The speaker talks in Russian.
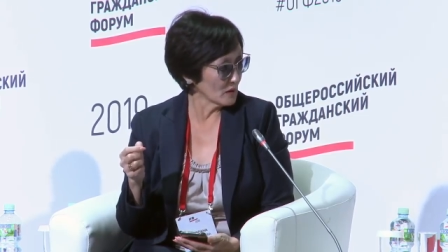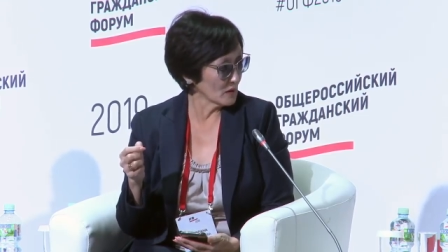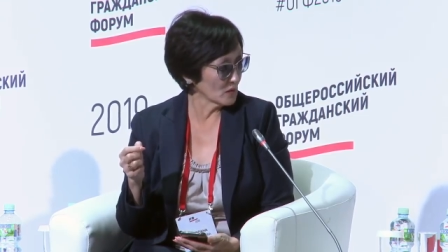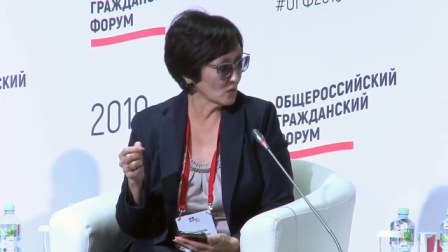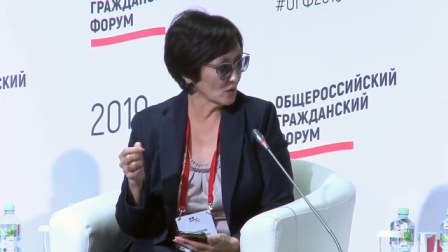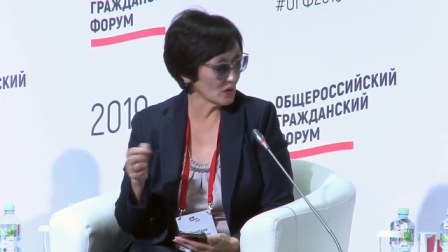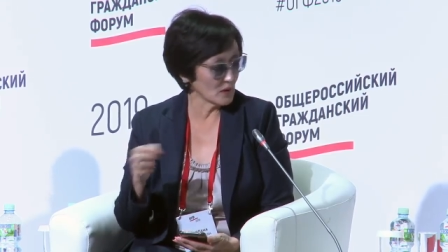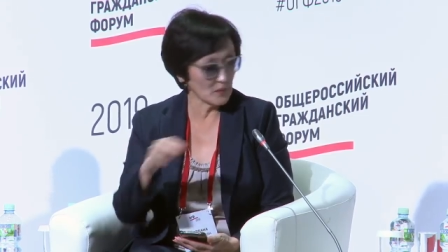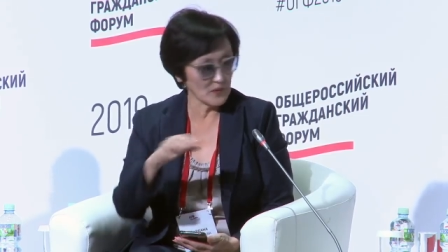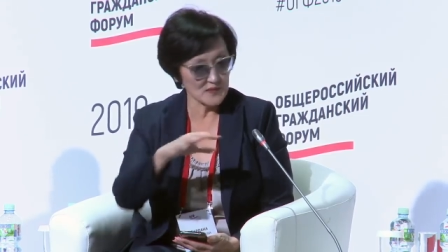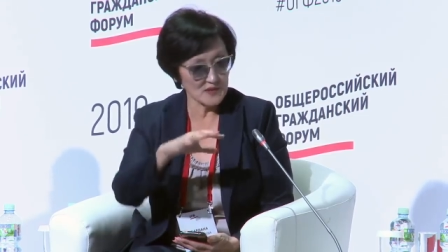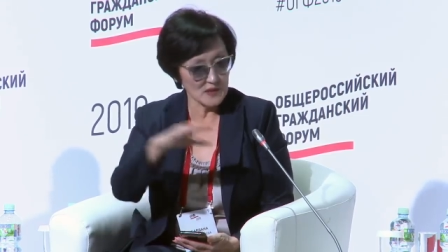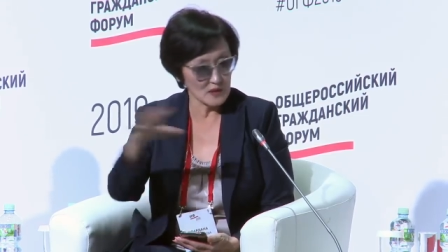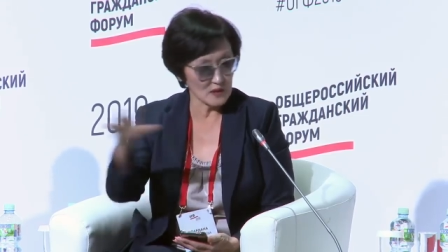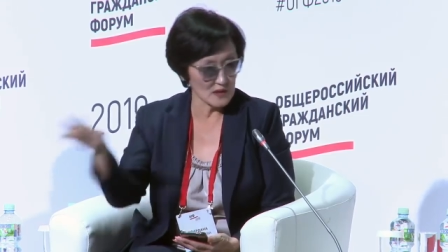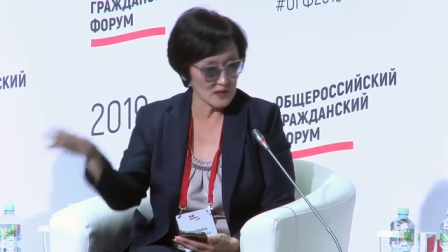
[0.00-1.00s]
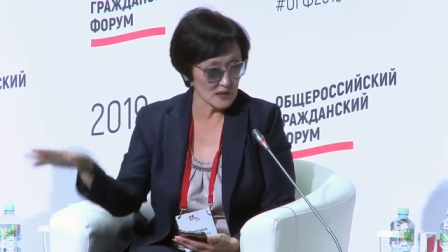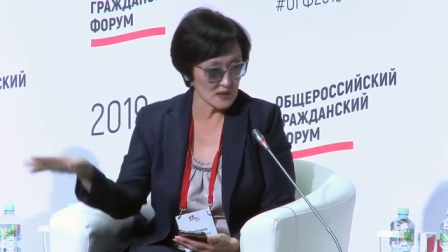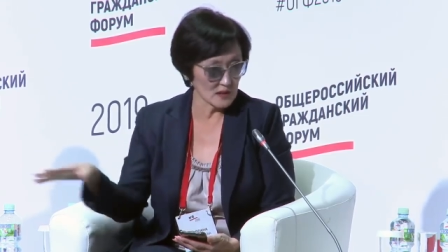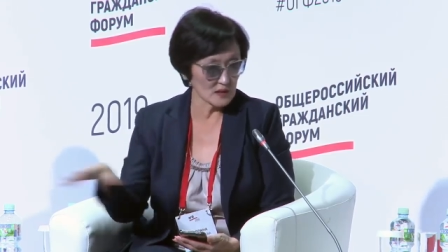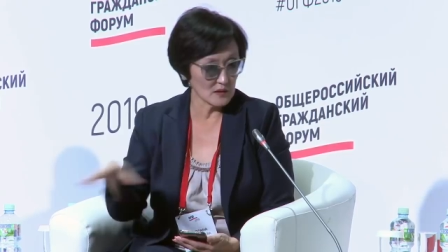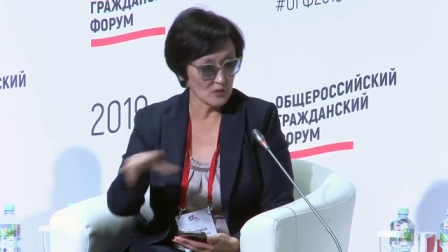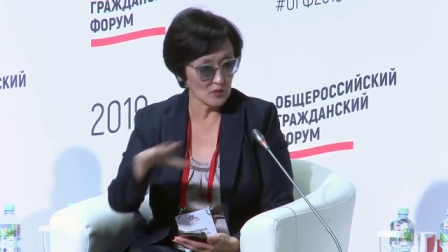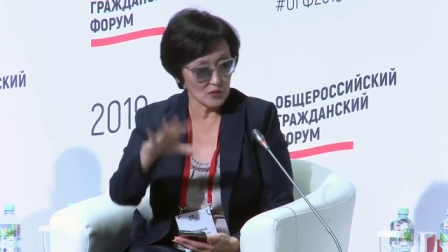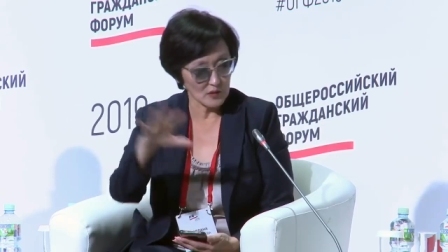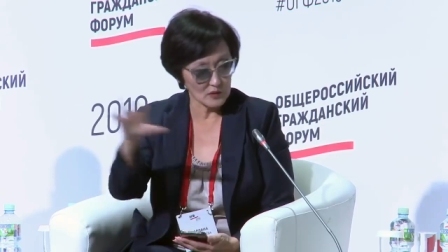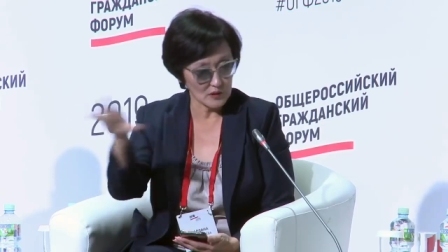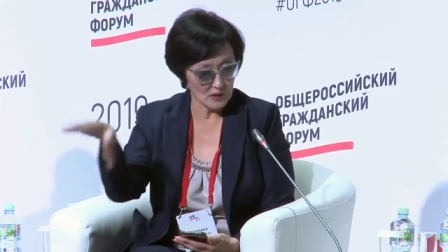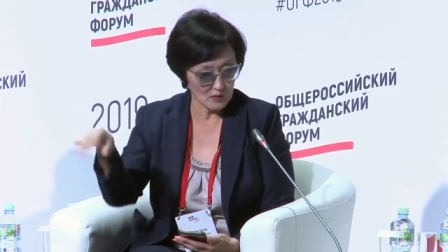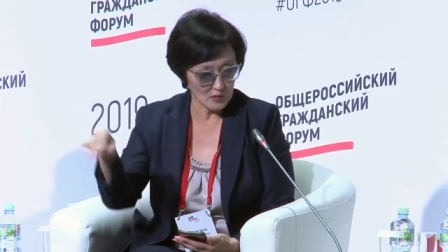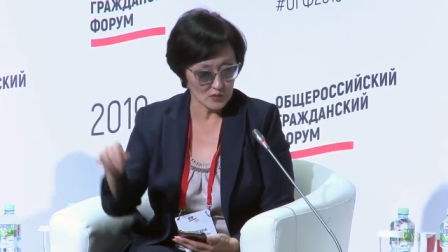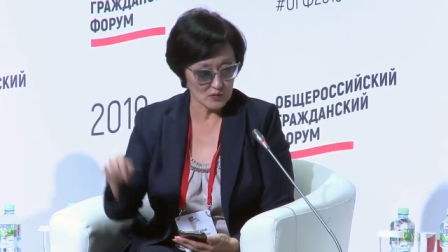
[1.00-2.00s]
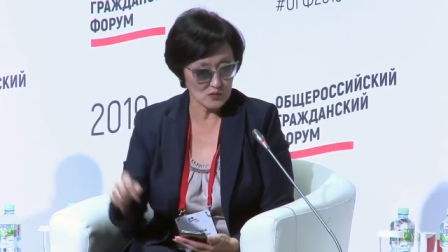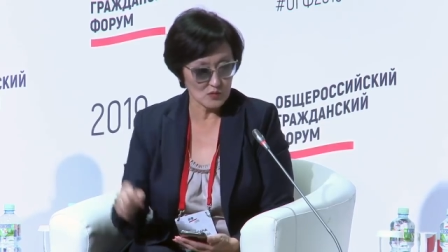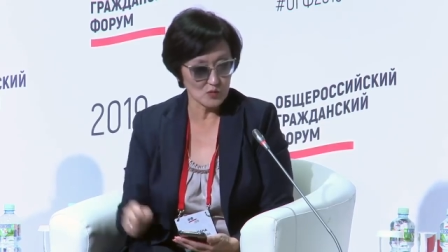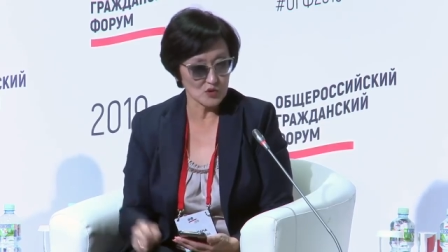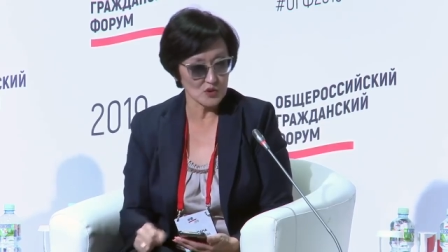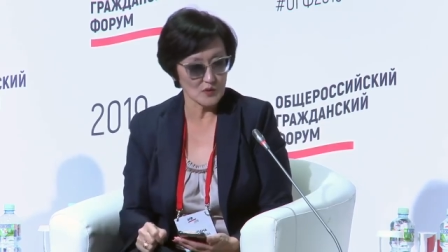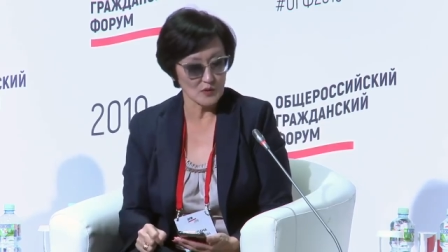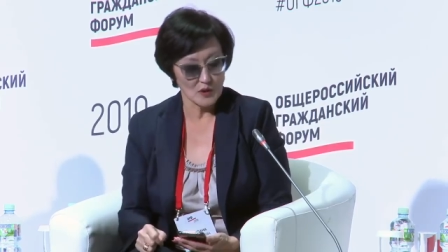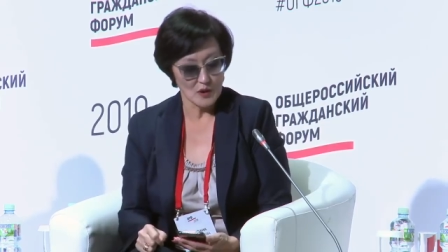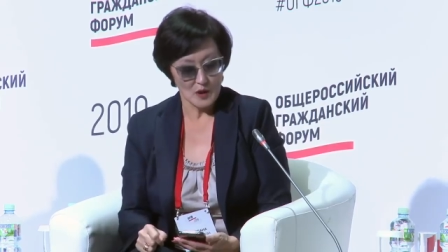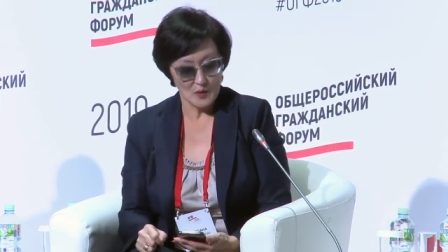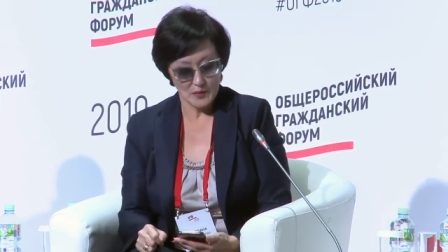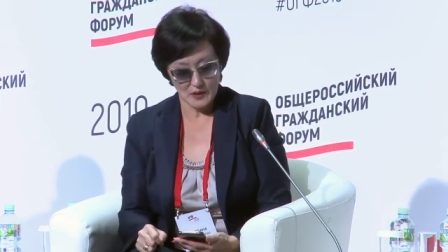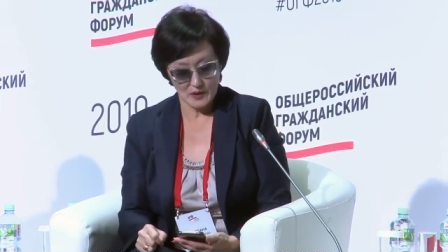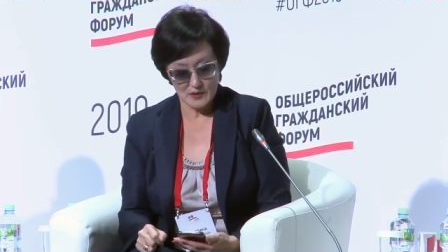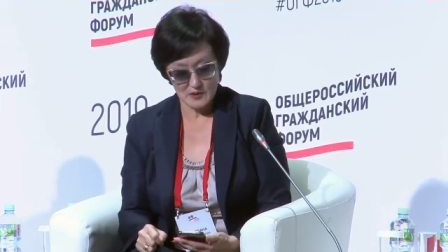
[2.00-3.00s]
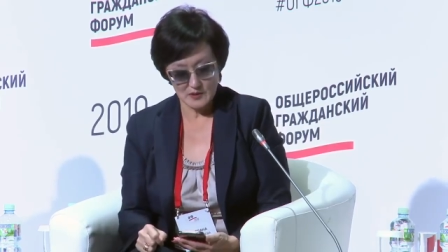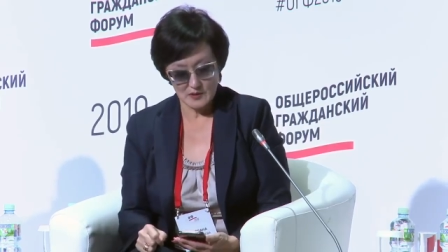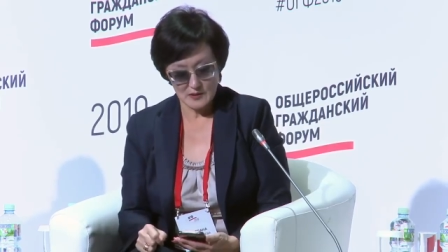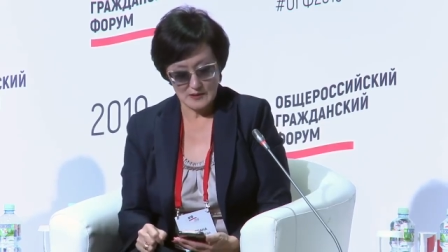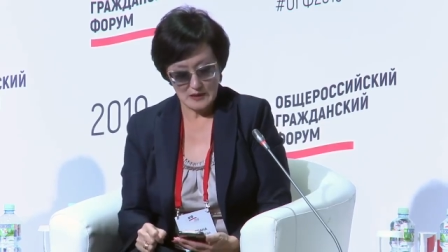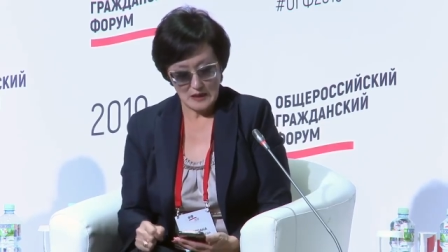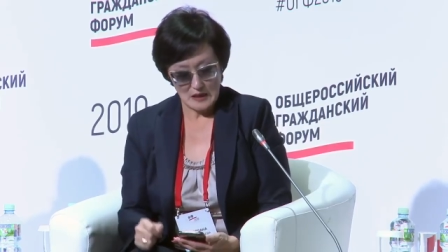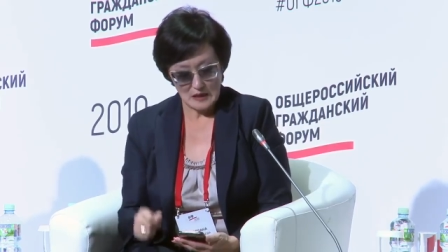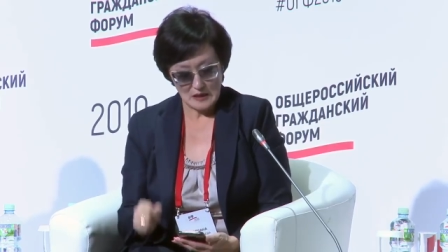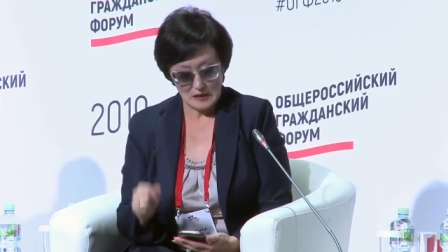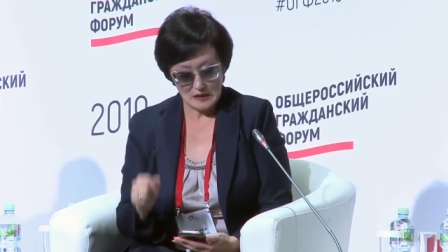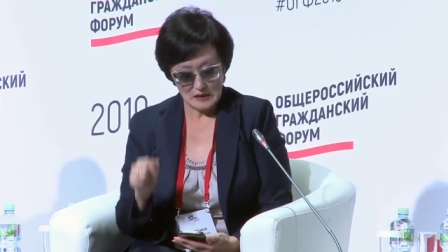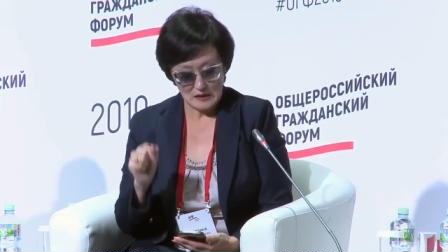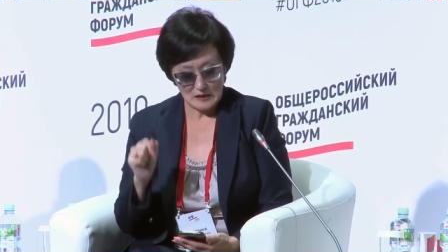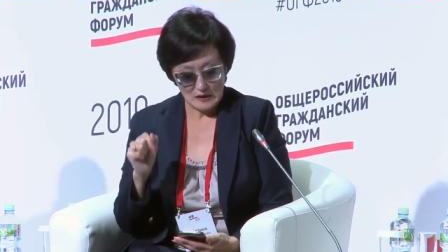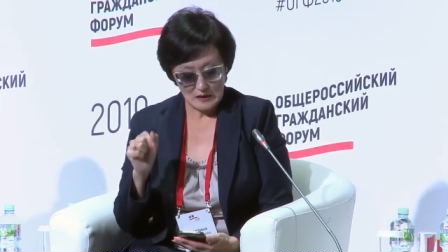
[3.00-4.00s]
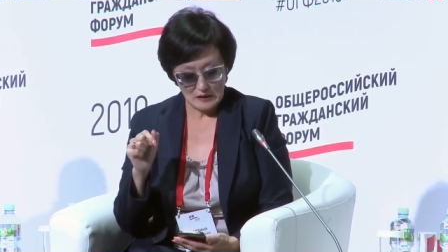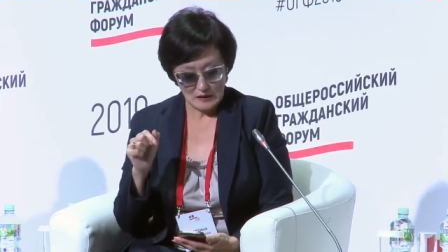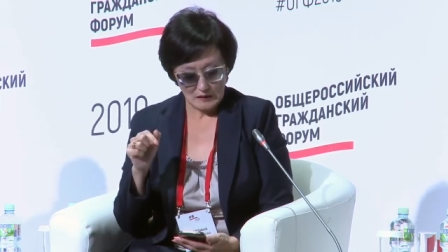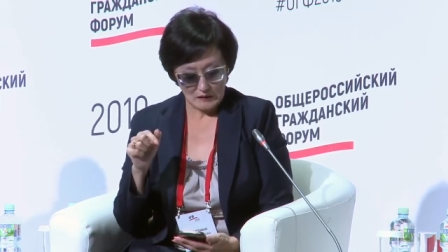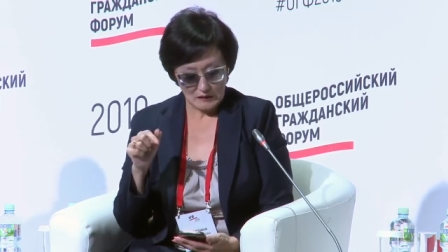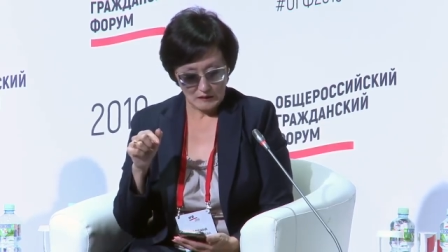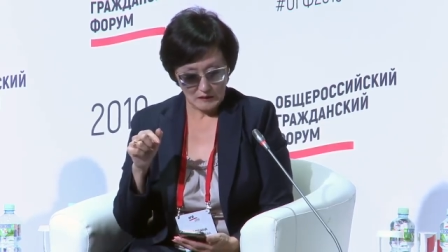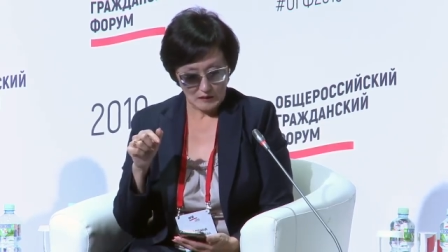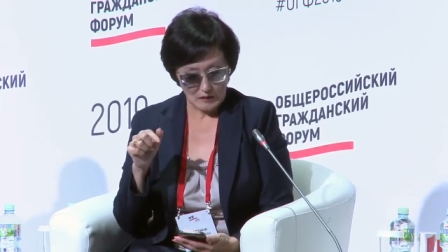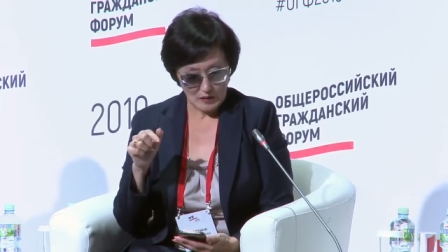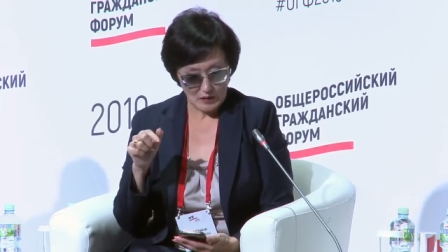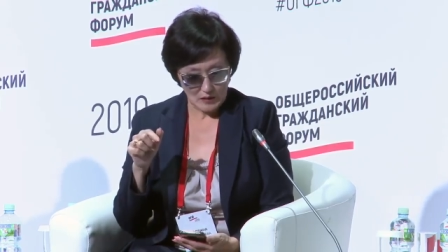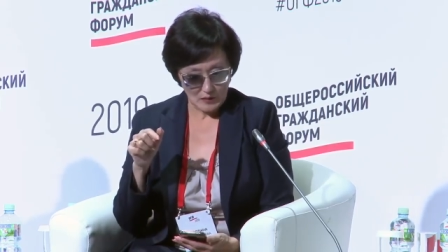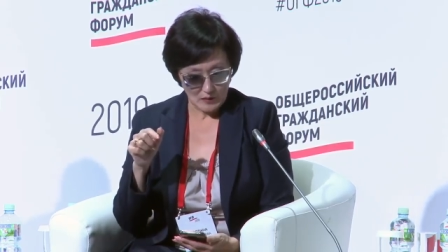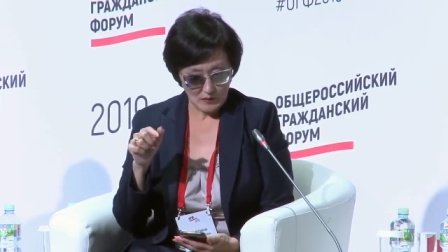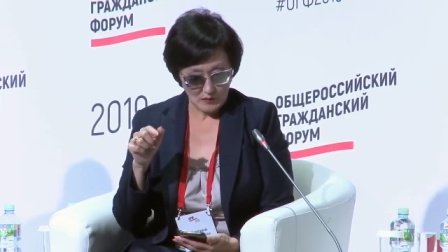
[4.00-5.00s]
которая по всей России довольно так вот сложно прокатилась. И а,